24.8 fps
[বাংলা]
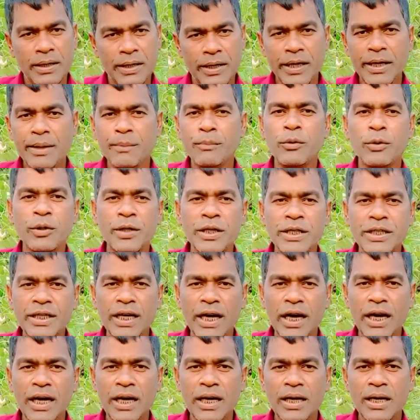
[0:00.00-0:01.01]
এই
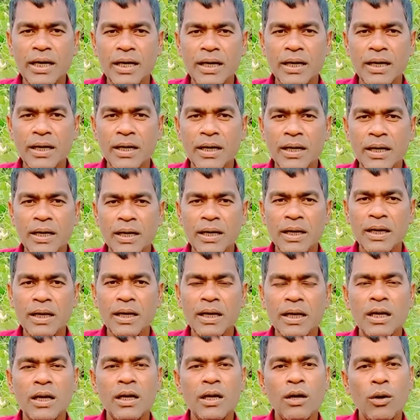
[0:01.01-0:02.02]
মুরগিটা
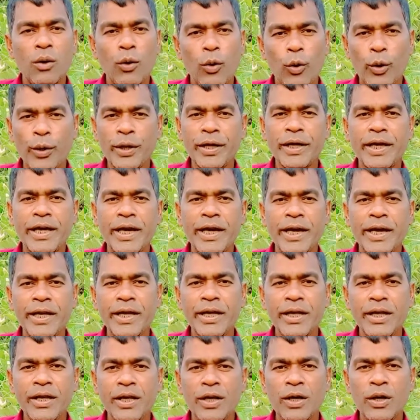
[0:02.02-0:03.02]
অনেকেই
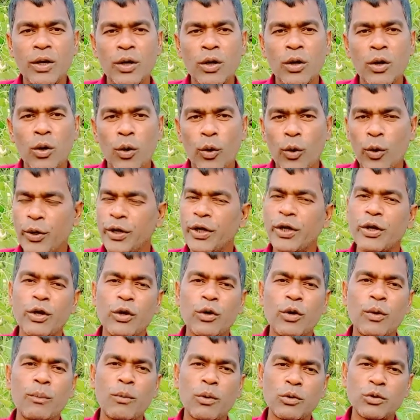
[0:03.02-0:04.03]
অনেক
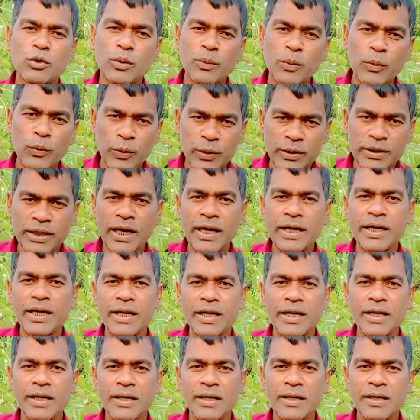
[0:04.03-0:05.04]
রকম মন্তব্য করে থাকে
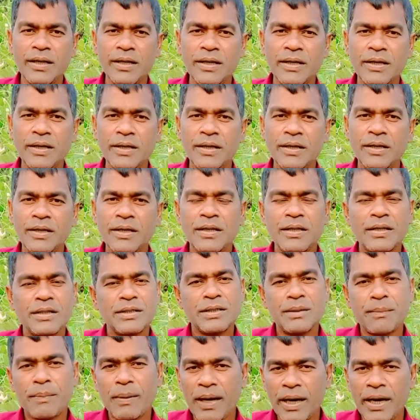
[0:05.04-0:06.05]

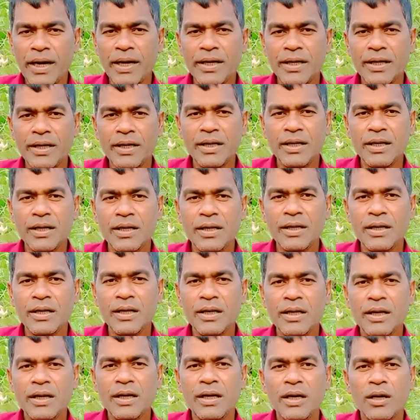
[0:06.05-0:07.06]
যে ভাই
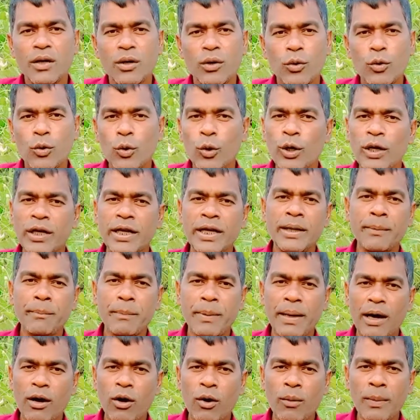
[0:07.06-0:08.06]
গোল্ডেন
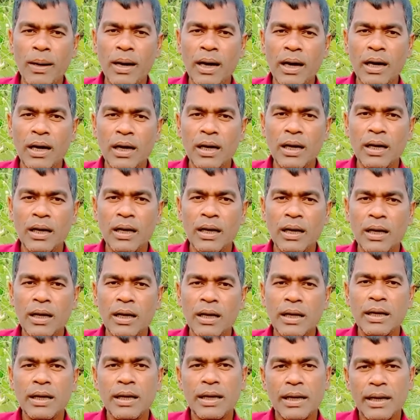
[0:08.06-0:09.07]
ব্রাহমা
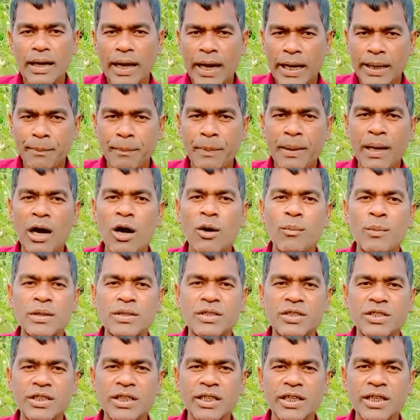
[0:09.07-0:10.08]
লাট ব্রাহমার
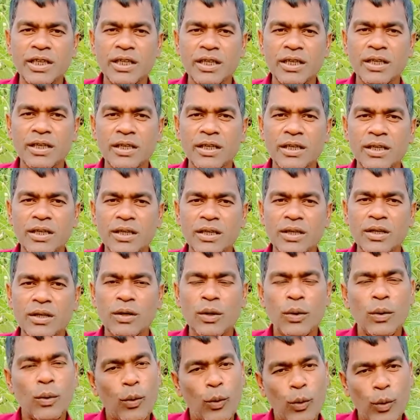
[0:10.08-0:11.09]
চেয়ে
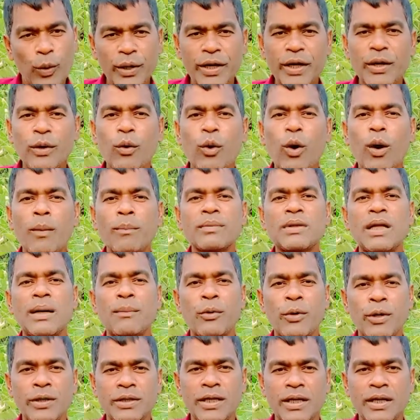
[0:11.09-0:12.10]
অনেক কম দাম
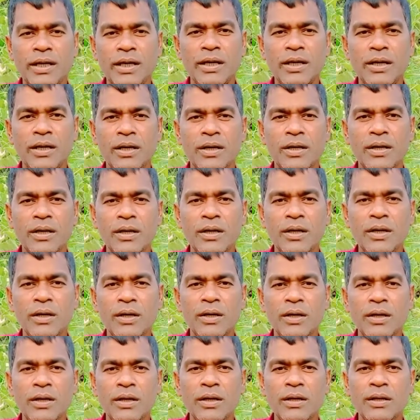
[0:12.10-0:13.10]
হয়ে থাকে
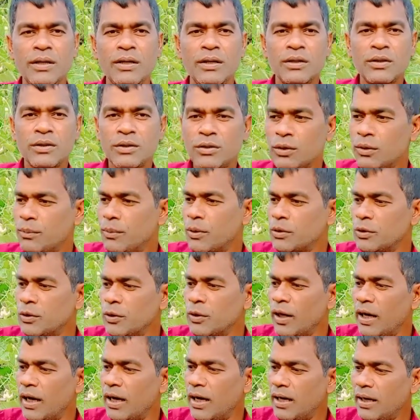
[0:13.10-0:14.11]
তো
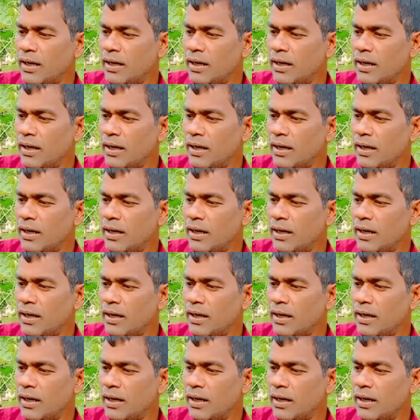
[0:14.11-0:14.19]
বন্ধুরা